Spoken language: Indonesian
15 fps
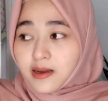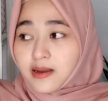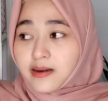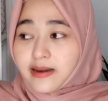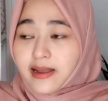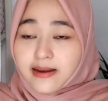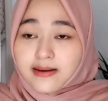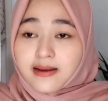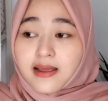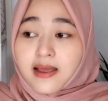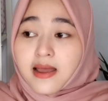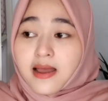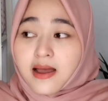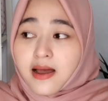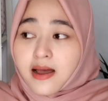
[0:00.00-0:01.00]
Dan
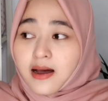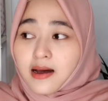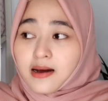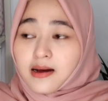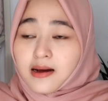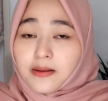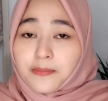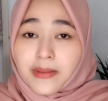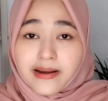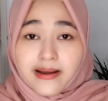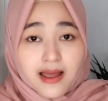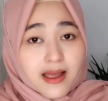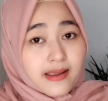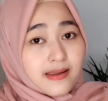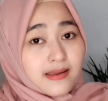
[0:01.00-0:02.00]
uh,
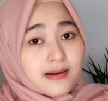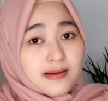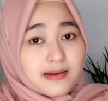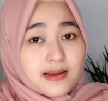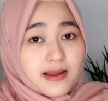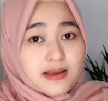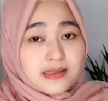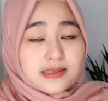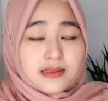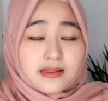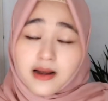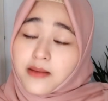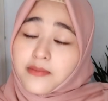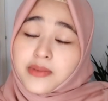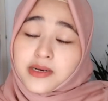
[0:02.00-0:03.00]
pada akhirnya
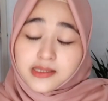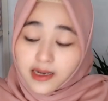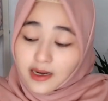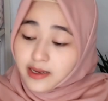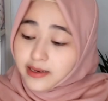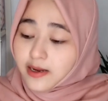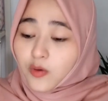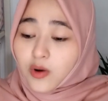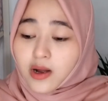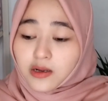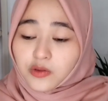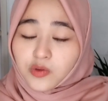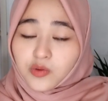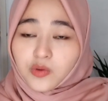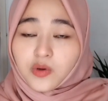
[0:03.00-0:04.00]
setelah berjalannya
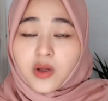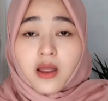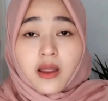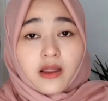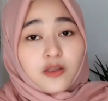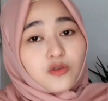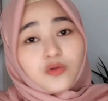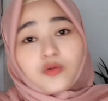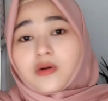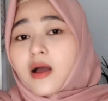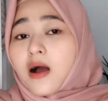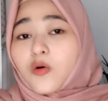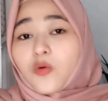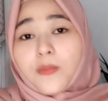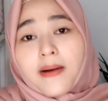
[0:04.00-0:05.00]
waktu itu tuh
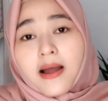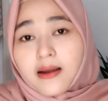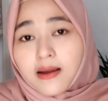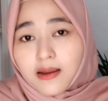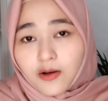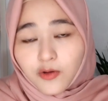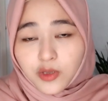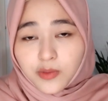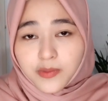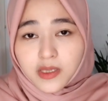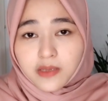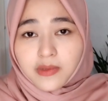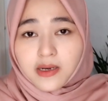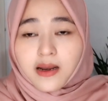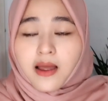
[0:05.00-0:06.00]
nggak aku pakai loh
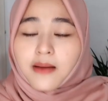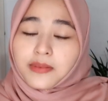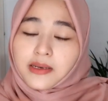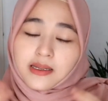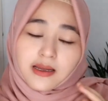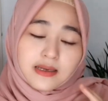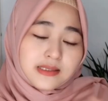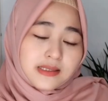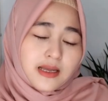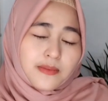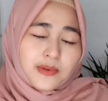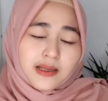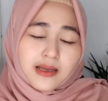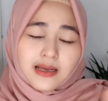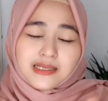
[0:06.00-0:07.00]
teman-teman
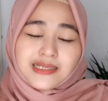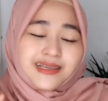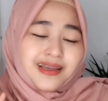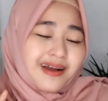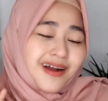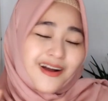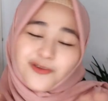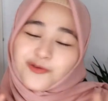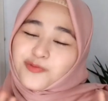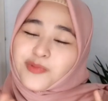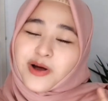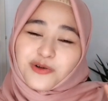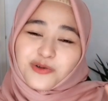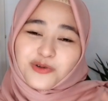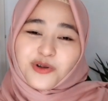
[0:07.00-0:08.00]
aplikasi-aplikasi yang aku
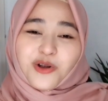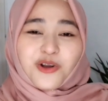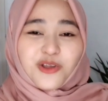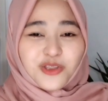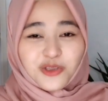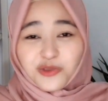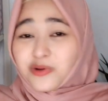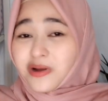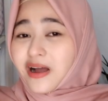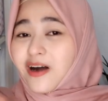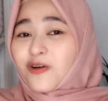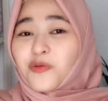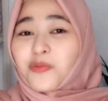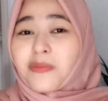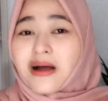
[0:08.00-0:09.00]
baru download itu
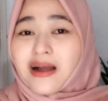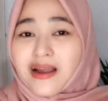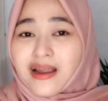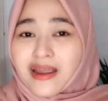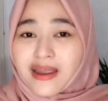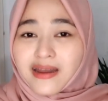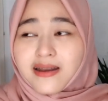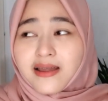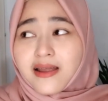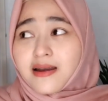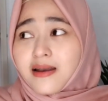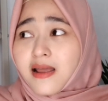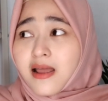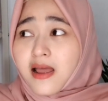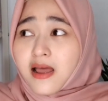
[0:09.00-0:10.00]
nggak aku pakai
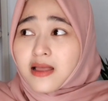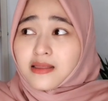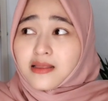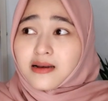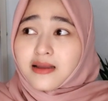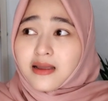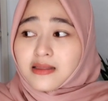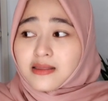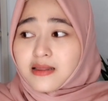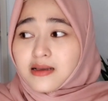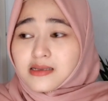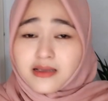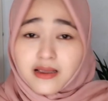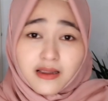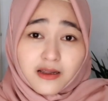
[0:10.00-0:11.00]
dan ternyata
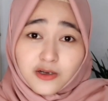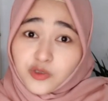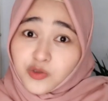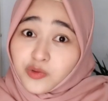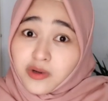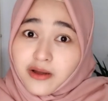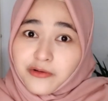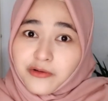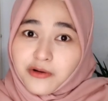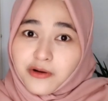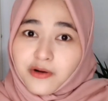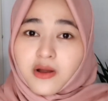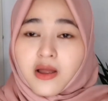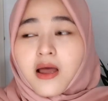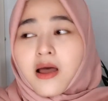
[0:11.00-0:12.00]
sayang juga
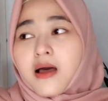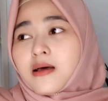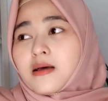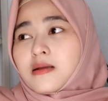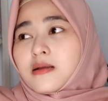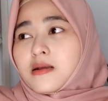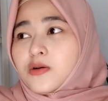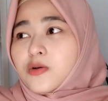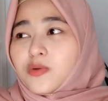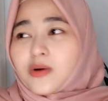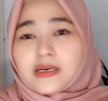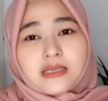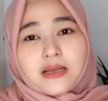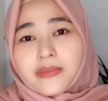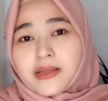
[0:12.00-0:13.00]
dong 2
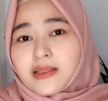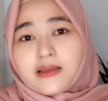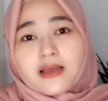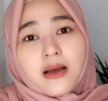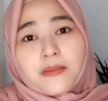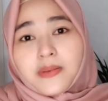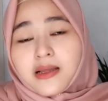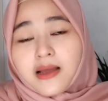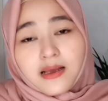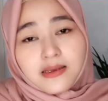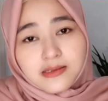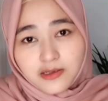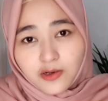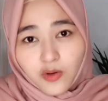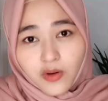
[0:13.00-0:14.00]
sampai 3
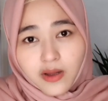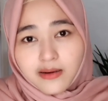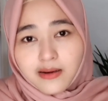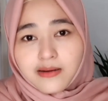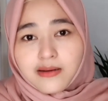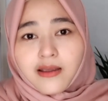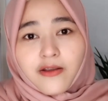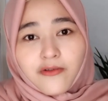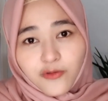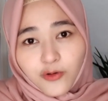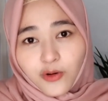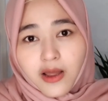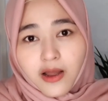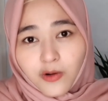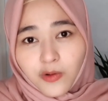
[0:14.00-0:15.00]
aplikasi loh ada di
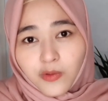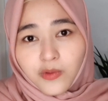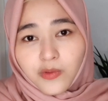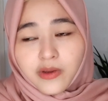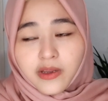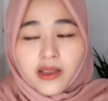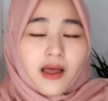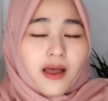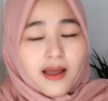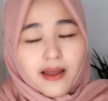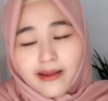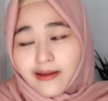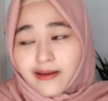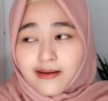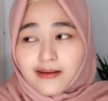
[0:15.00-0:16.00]
handphone aku. Ya,
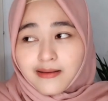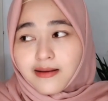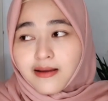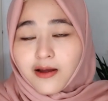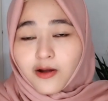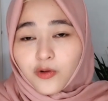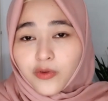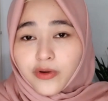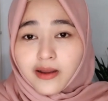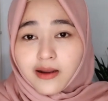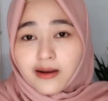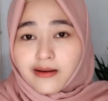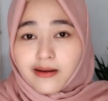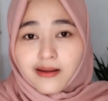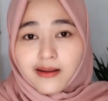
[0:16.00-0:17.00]
akhirnya aku
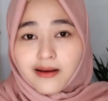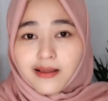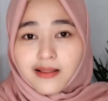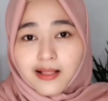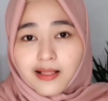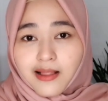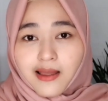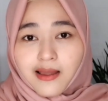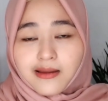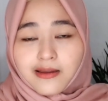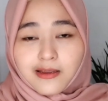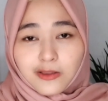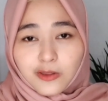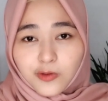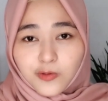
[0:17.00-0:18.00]
delete-delete lah
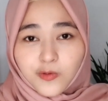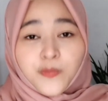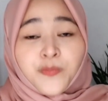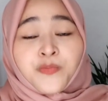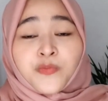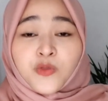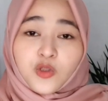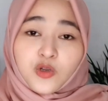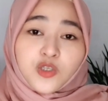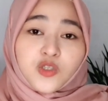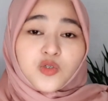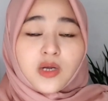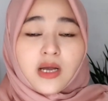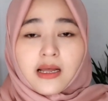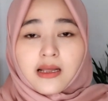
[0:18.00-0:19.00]
gitu. Terus
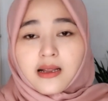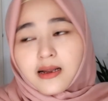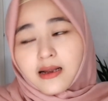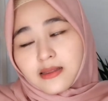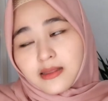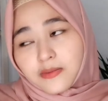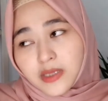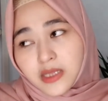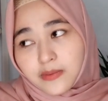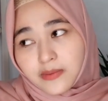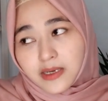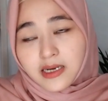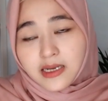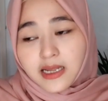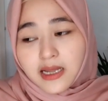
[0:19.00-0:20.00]
juga
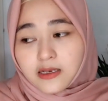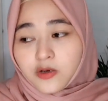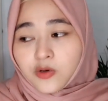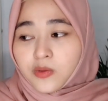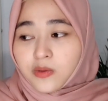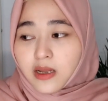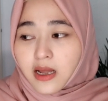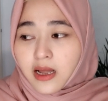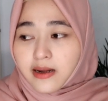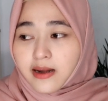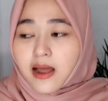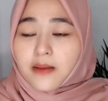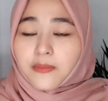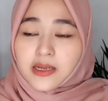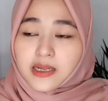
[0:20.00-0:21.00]
teman-teman lihat
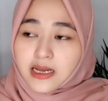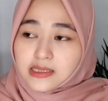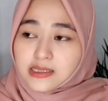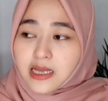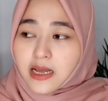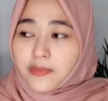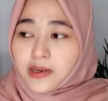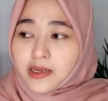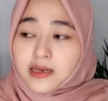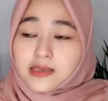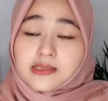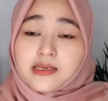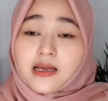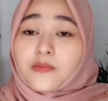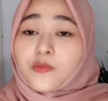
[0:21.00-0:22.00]
ada
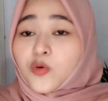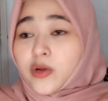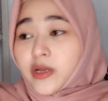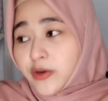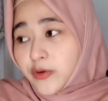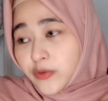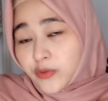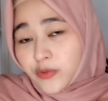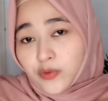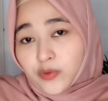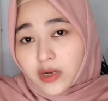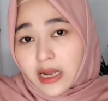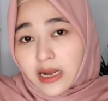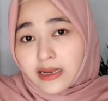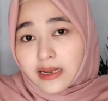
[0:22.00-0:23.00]
aplikasi-aplikasi yang mungkin
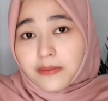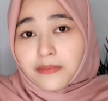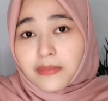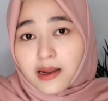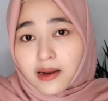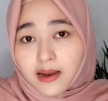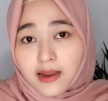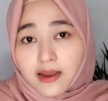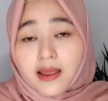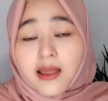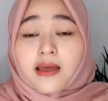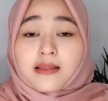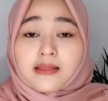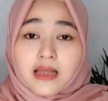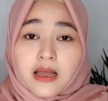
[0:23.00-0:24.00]
dulu kalian pakai,
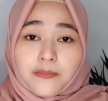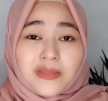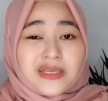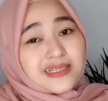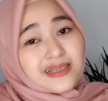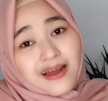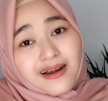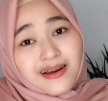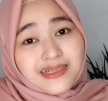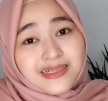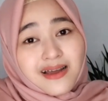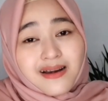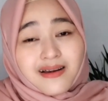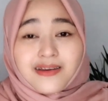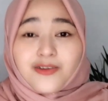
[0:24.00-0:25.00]
tapi
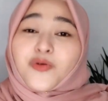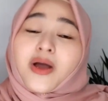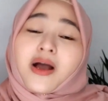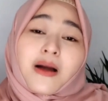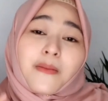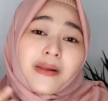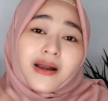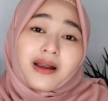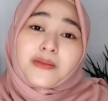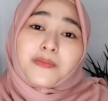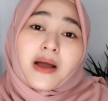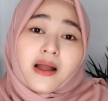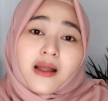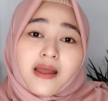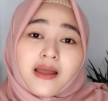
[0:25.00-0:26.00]
sekarang-sekarang ini udah nggak pernah
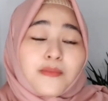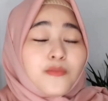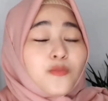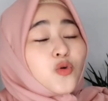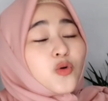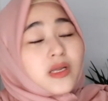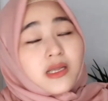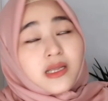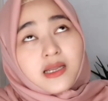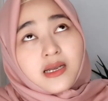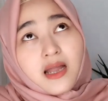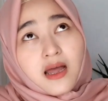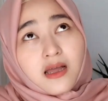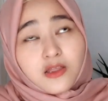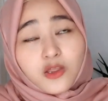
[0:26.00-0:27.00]
dipakai. Mungkin
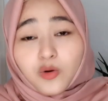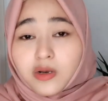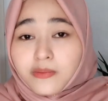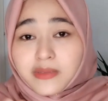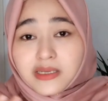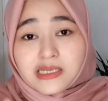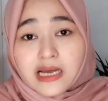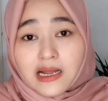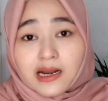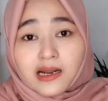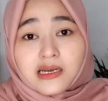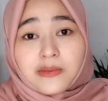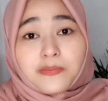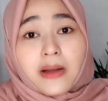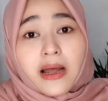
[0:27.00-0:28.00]
atau lebih
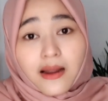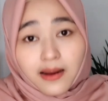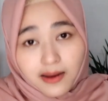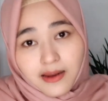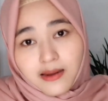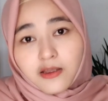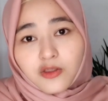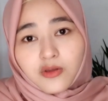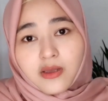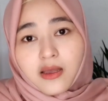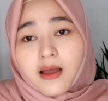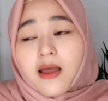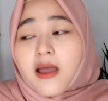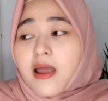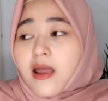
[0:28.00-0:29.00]
jarang dipakai gitu ya.
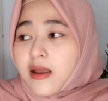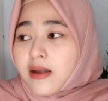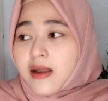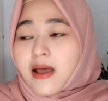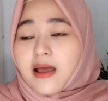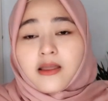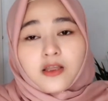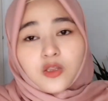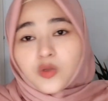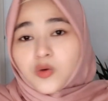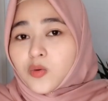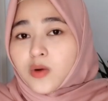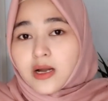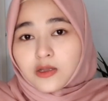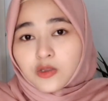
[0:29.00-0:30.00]
Nah, itu
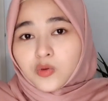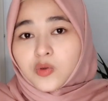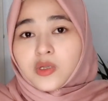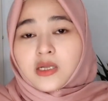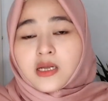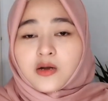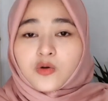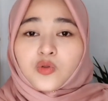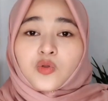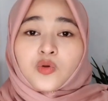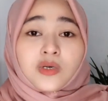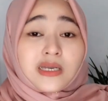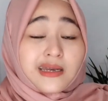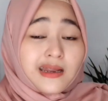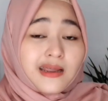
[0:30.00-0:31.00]
waktunya
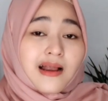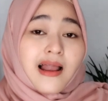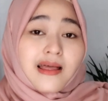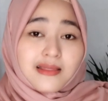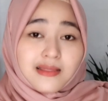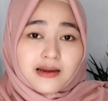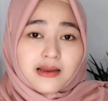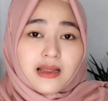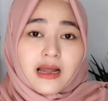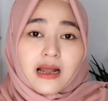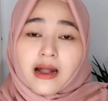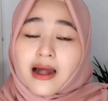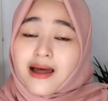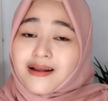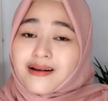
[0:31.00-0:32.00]
untuk di declutter ya.
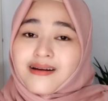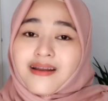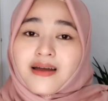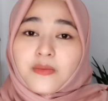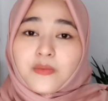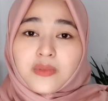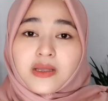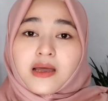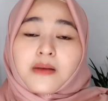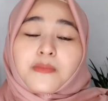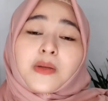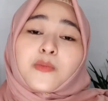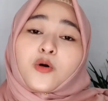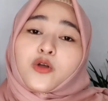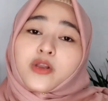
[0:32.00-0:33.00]
Karena biar
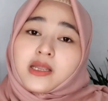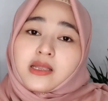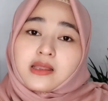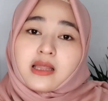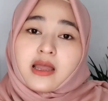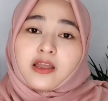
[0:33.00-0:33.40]
memori kita